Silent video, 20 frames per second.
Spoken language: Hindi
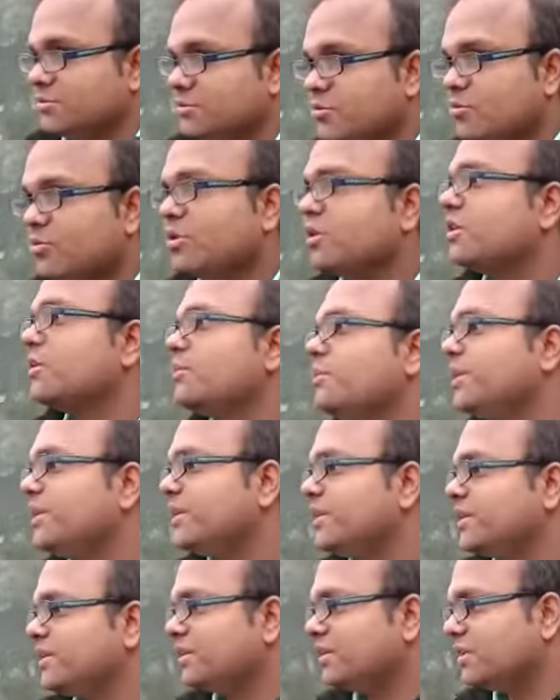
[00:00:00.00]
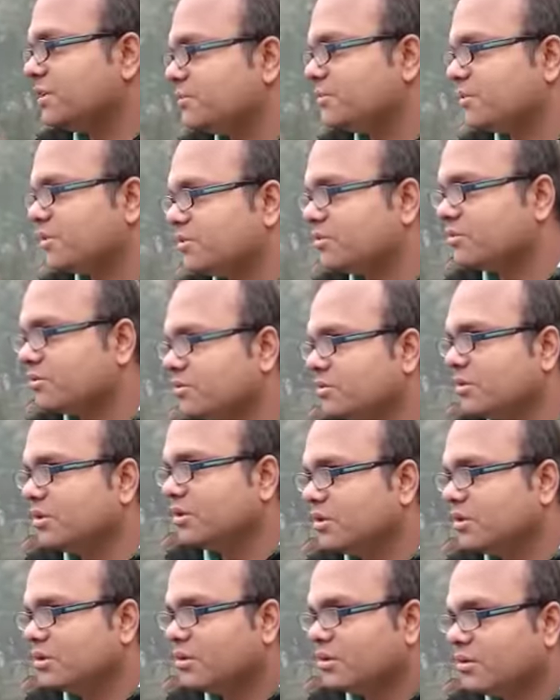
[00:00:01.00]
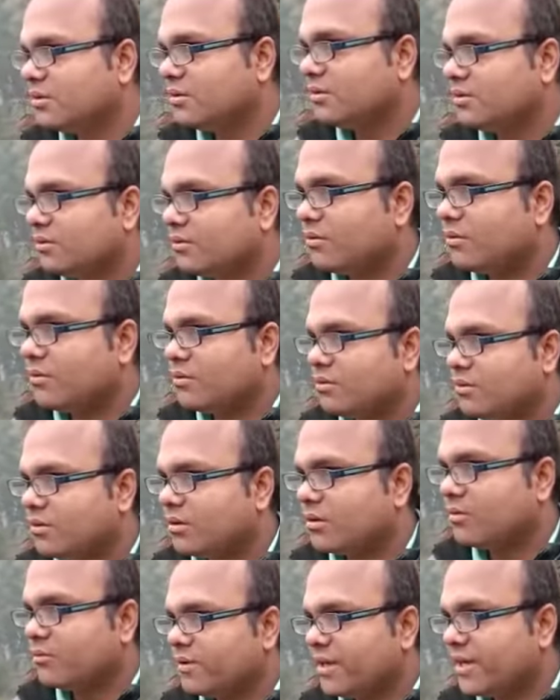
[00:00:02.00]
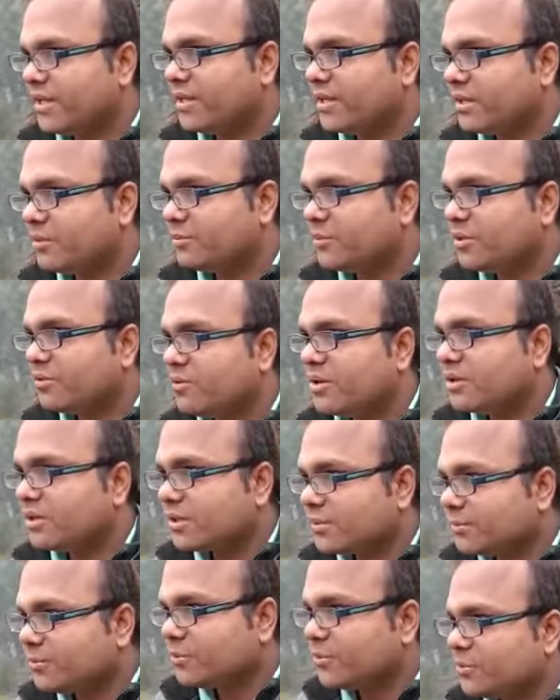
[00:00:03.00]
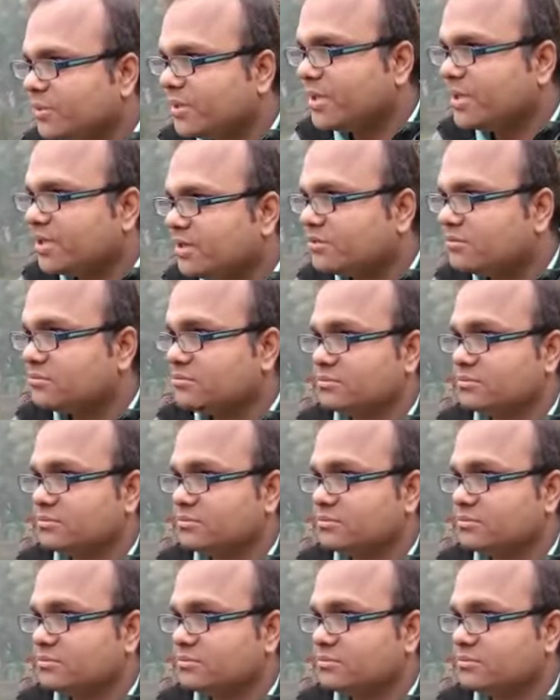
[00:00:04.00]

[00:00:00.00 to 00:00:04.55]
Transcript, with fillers: इसमें कोई कंप्लेन नहीं है अपने को और वायरिंग अपना वाटर प्रूफ है